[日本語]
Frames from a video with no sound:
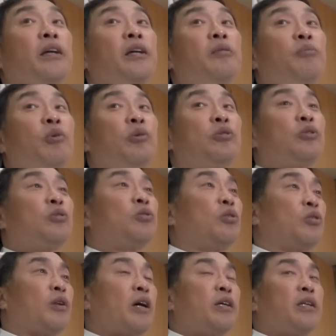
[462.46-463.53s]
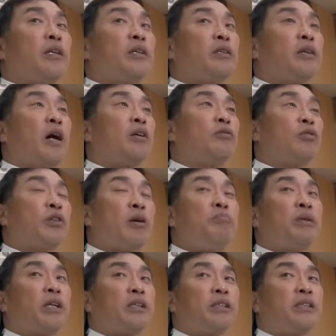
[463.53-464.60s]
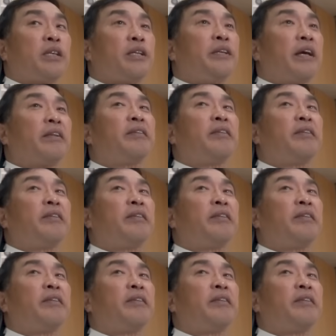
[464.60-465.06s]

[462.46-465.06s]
ね、はい、もうちょっと来年春のキャンプからしっかりやっ